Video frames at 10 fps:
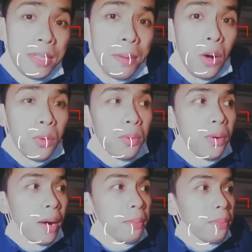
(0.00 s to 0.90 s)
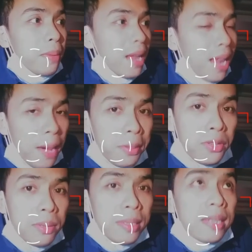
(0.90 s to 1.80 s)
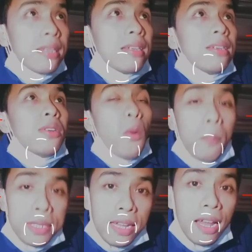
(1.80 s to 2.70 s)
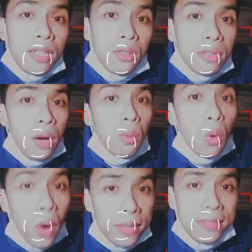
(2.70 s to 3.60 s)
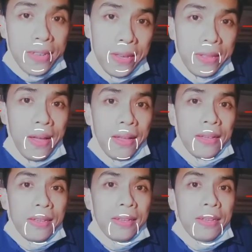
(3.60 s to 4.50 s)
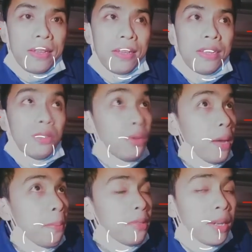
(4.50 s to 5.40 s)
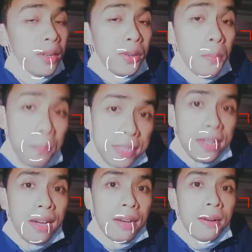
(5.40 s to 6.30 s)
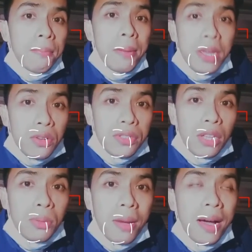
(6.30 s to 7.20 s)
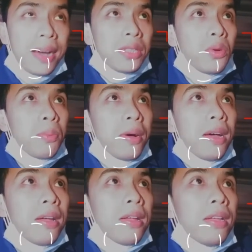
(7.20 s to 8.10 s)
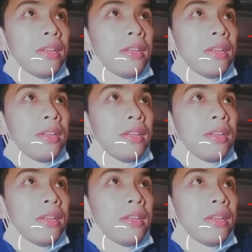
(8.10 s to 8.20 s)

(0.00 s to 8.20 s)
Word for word: 'di ba kung malalaman niyo naman nag-umpisa lang to sa Wuhan, China. Doon lang po nag-umpisa ang virus na to mga katropa.